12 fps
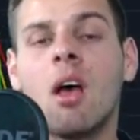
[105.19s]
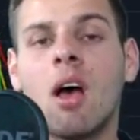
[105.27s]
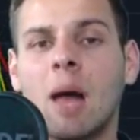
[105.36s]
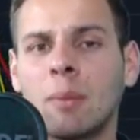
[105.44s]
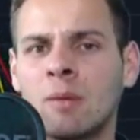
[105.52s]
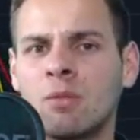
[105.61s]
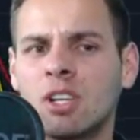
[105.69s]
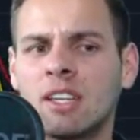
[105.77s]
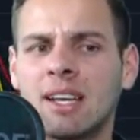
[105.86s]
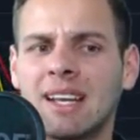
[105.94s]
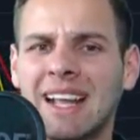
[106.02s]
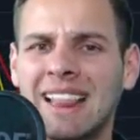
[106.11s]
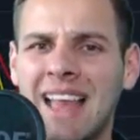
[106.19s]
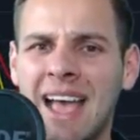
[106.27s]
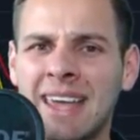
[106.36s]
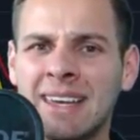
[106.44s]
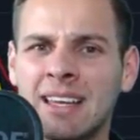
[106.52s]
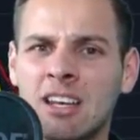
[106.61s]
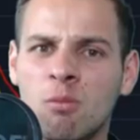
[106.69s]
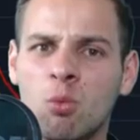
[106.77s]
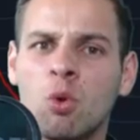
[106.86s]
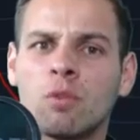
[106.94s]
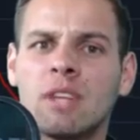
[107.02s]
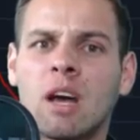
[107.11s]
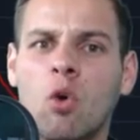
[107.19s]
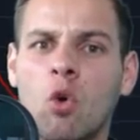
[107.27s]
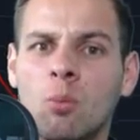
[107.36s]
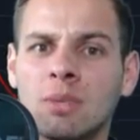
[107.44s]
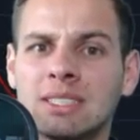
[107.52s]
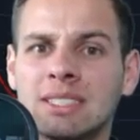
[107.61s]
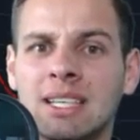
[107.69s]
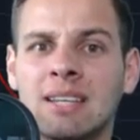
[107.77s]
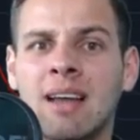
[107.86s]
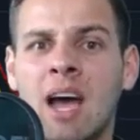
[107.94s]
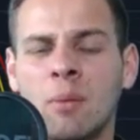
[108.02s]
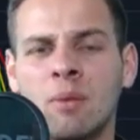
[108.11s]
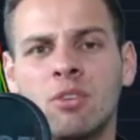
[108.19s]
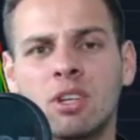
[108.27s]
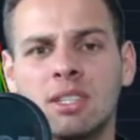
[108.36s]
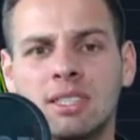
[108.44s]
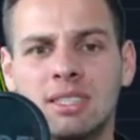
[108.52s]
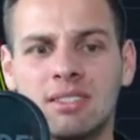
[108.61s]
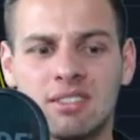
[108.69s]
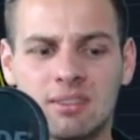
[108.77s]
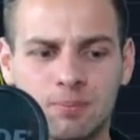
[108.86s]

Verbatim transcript: haben dann wirklich einen kleinen Move nach oben gesehen, haben dann wirklich die